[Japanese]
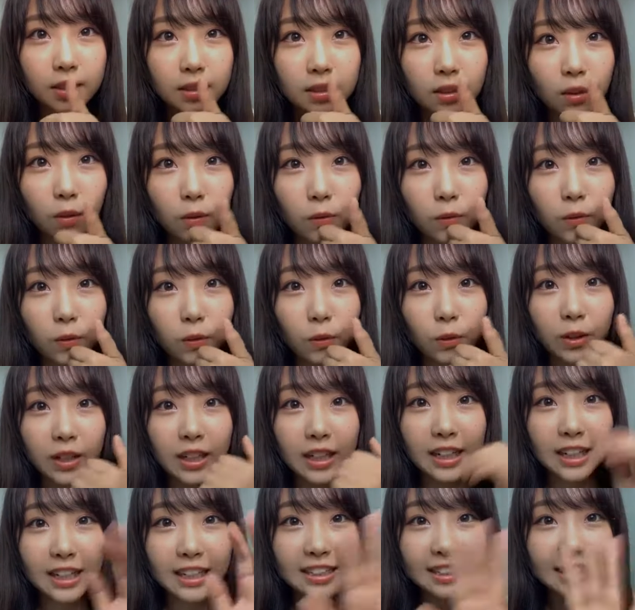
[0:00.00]
う今名前
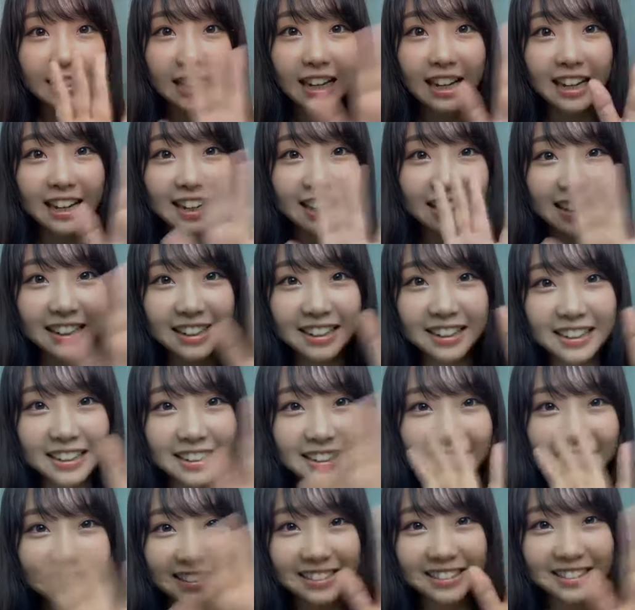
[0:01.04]
書けないけど
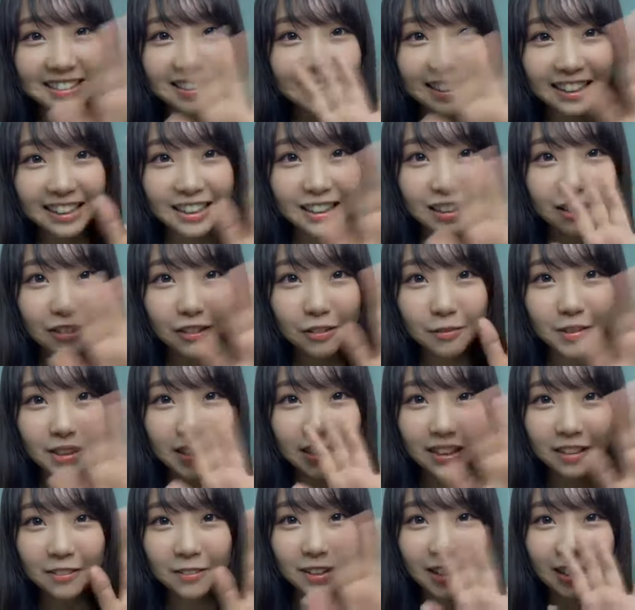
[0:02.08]
ありがとうござ
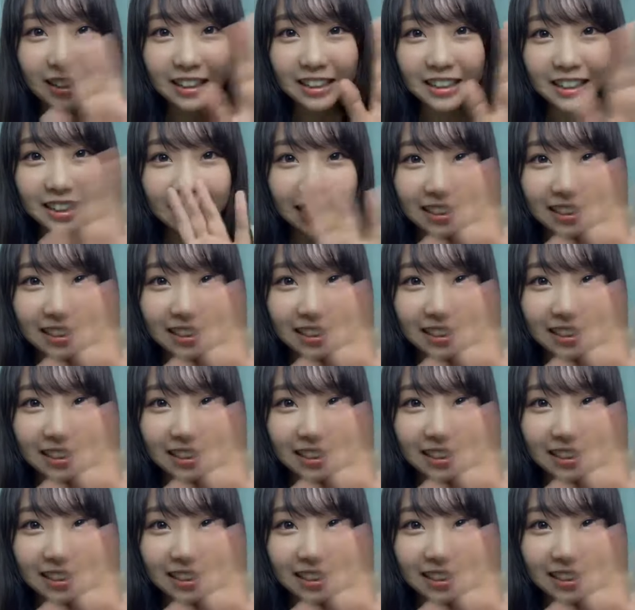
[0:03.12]
います